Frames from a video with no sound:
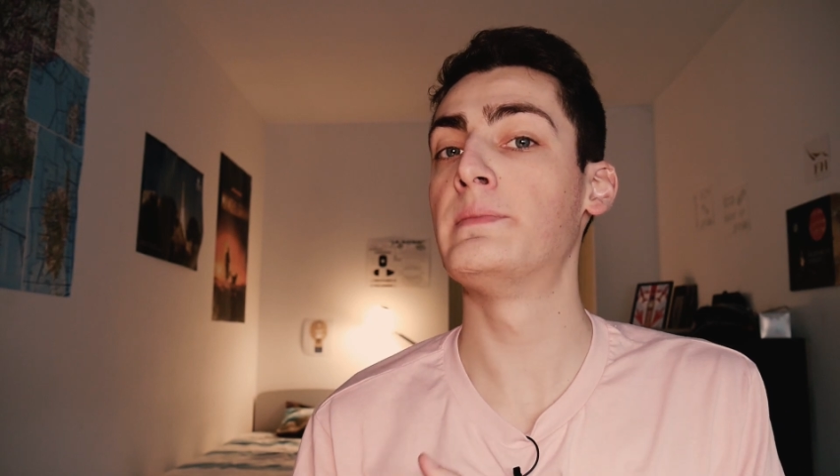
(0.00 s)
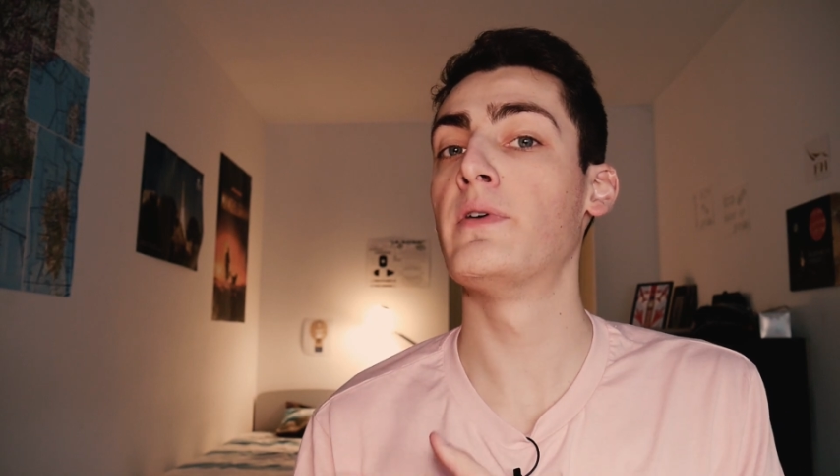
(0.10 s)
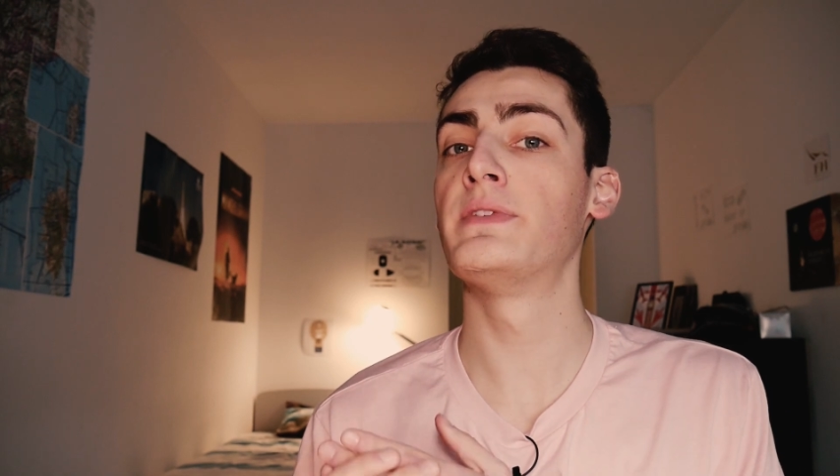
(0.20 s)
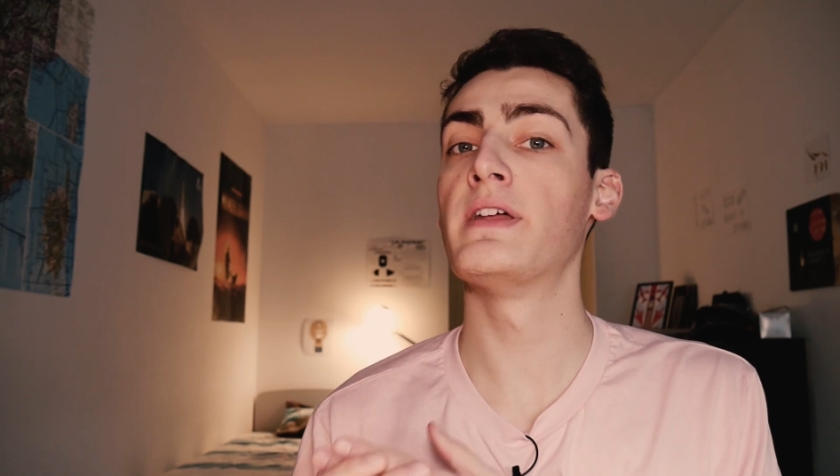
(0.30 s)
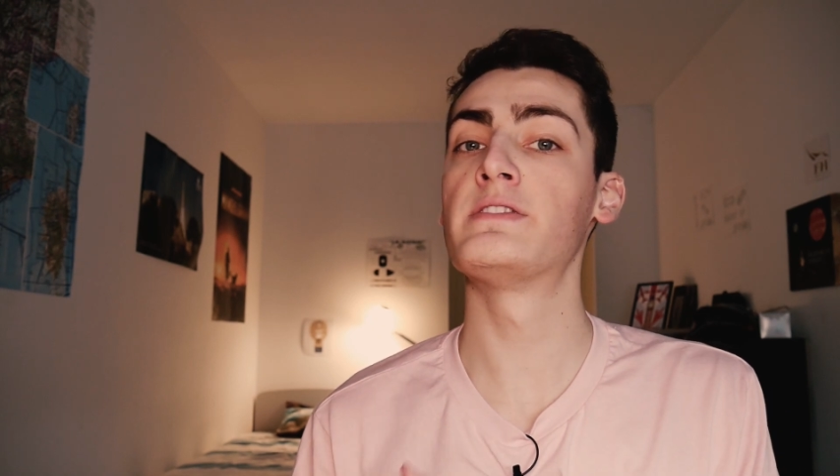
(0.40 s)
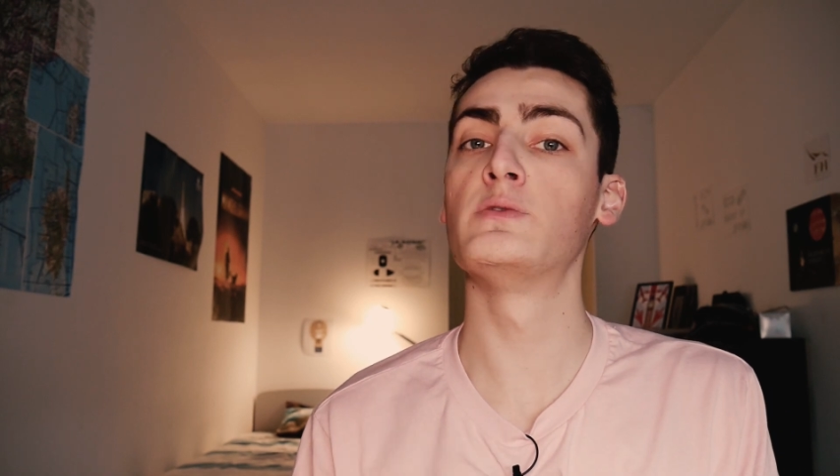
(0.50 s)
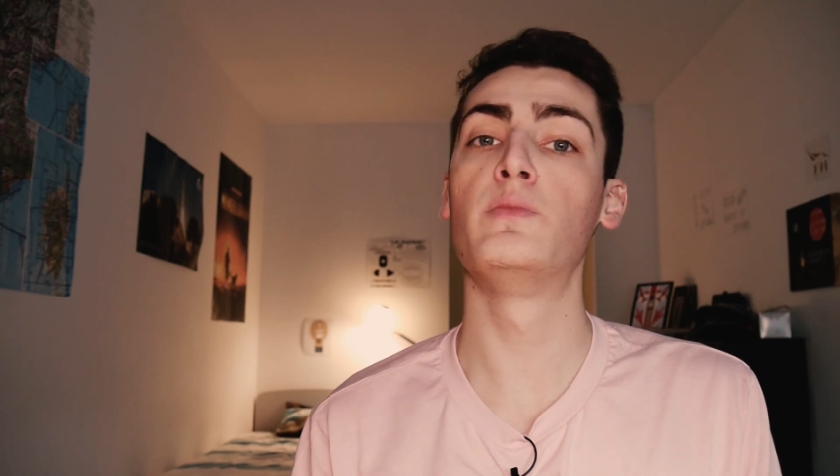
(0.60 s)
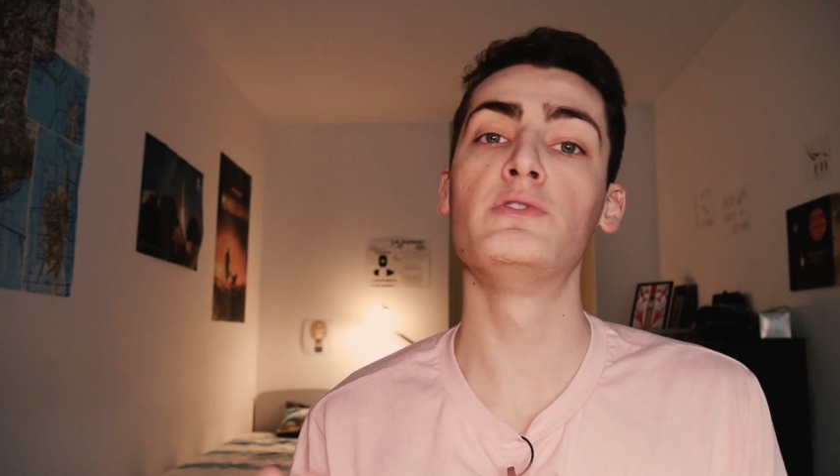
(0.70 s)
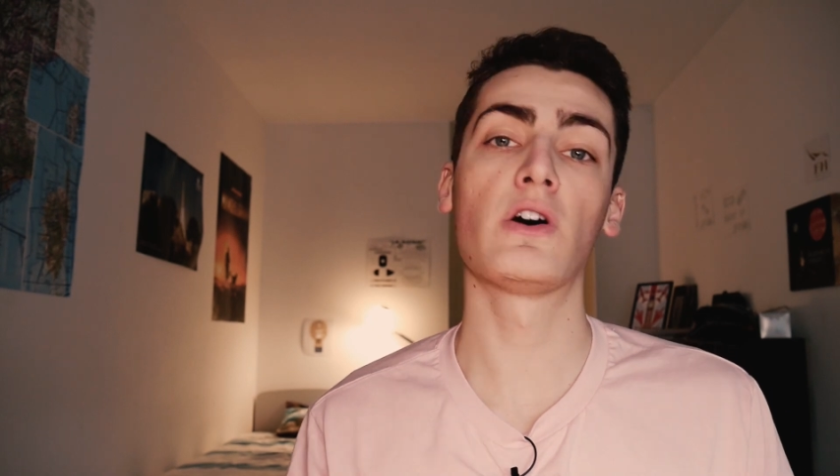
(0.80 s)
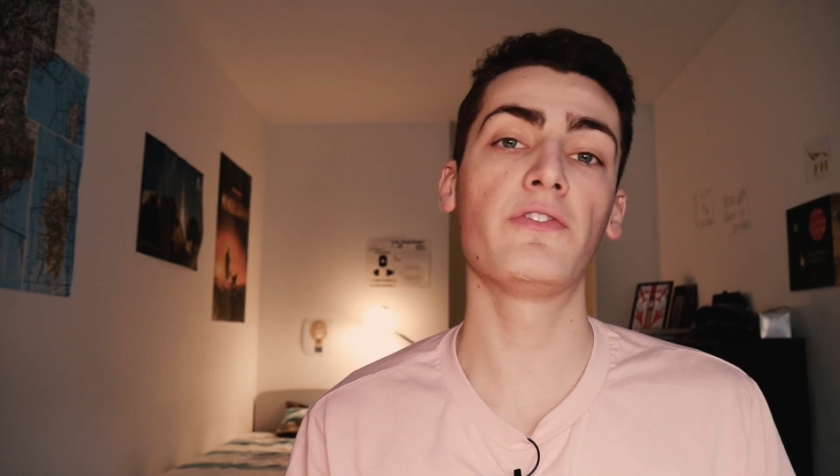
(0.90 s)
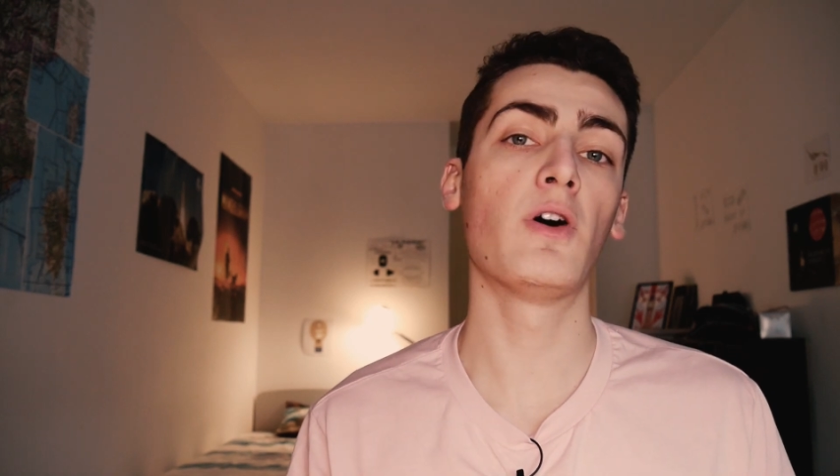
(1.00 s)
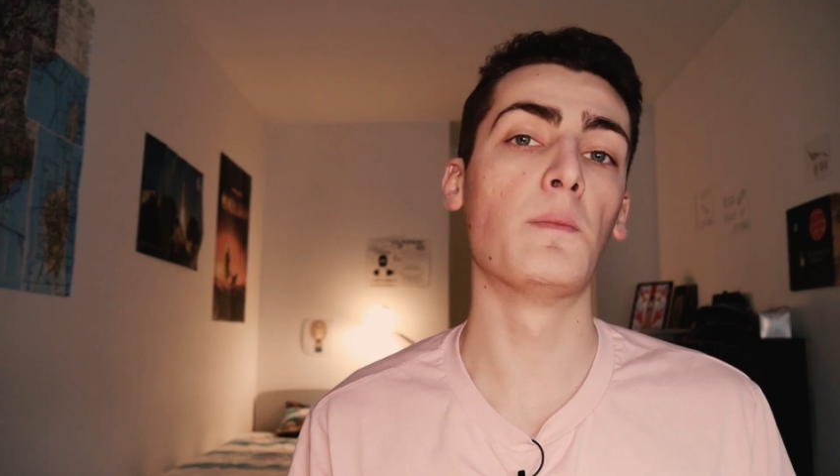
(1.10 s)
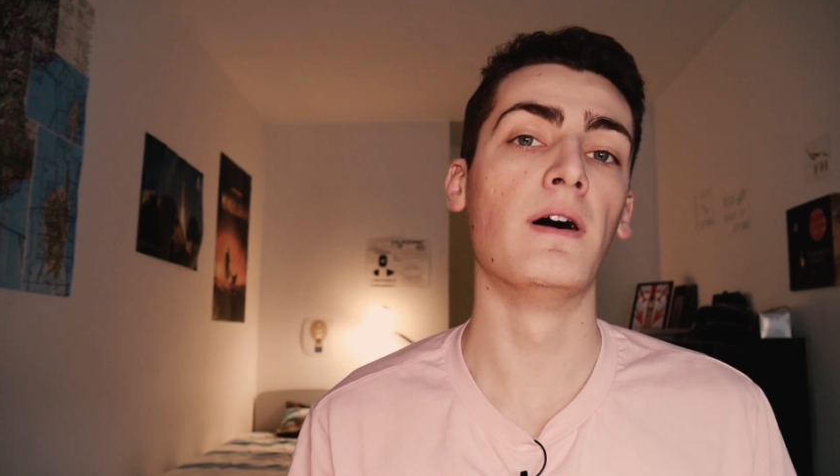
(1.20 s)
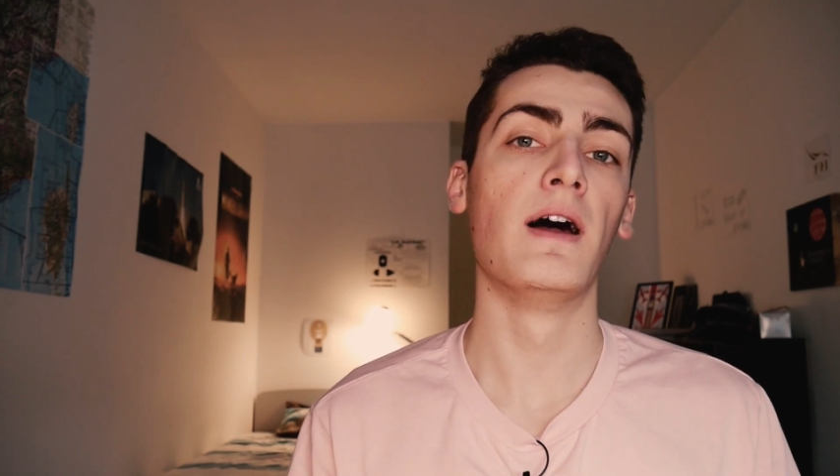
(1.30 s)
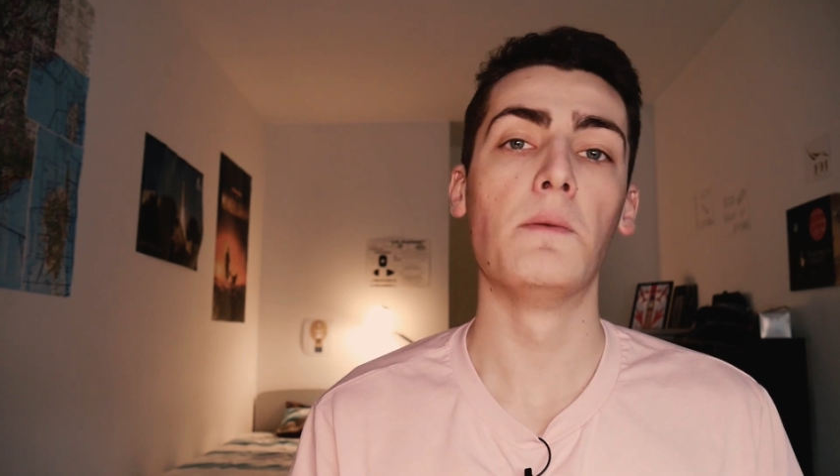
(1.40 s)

peuvent être sous plusieurs formes.